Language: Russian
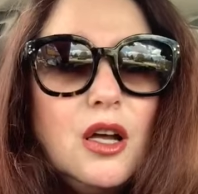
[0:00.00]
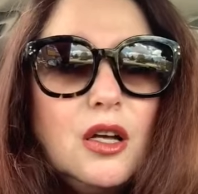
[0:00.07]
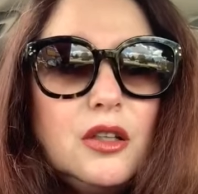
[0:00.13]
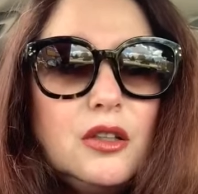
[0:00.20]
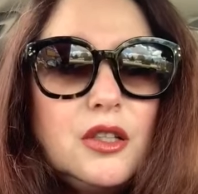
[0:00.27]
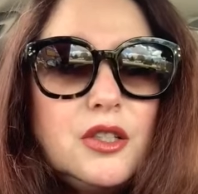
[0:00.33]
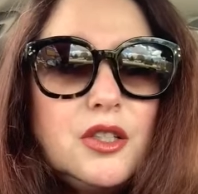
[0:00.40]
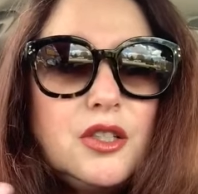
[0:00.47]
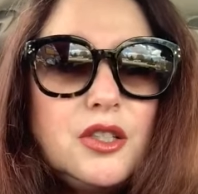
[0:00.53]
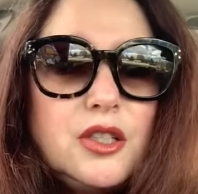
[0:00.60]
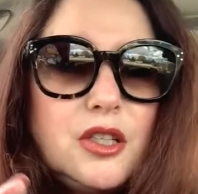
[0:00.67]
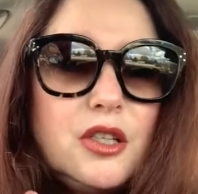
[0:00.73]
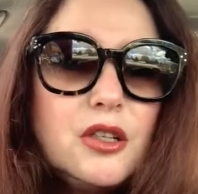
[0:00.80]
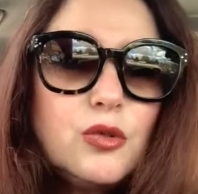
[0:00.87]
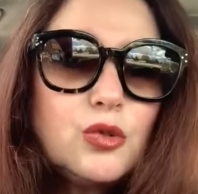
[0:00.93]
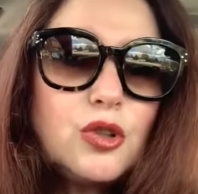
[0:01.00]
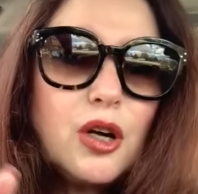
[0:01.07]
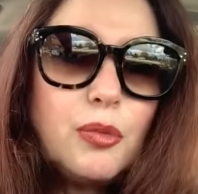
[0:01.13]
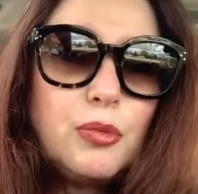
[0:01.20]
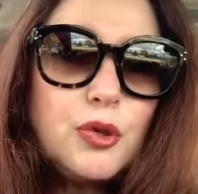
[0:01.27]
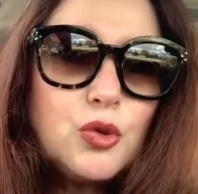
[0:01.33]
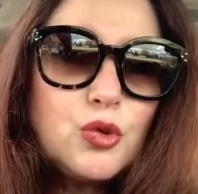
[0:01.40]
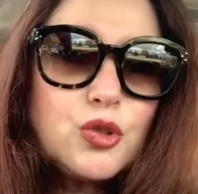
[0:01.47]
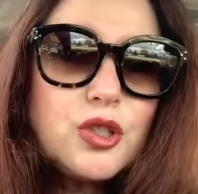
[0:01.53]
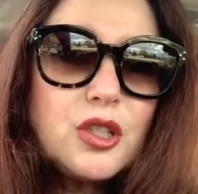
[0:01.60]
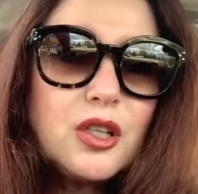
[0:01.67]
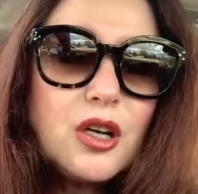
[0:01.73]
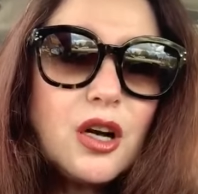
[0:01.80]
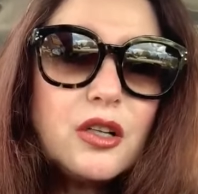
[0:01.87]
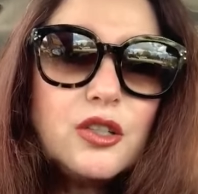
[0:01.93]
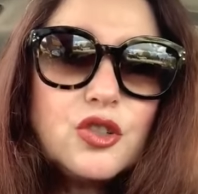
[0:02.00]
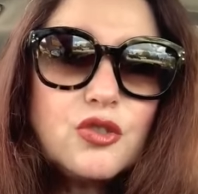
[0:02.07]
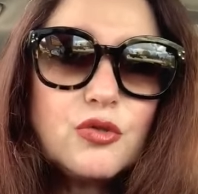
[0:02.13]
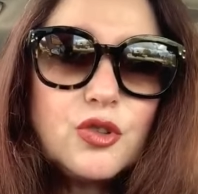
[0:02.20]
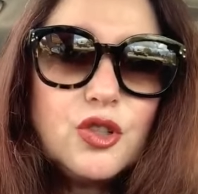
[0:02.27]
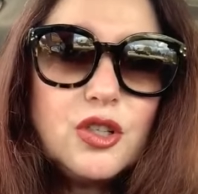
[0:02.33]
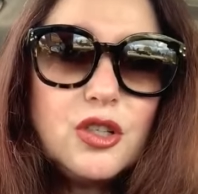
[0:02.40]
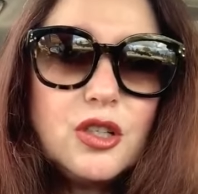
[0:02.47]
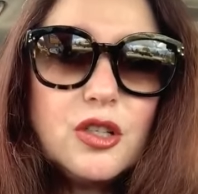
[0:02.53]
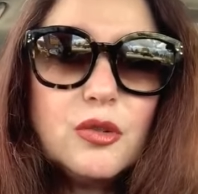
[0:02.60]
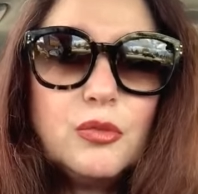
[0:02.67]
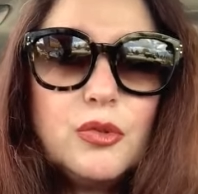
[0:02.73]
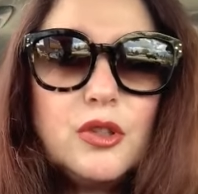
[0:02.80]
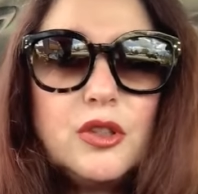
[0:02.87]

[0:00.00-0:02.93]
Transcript: до 10 утра плюс я ничего не ем.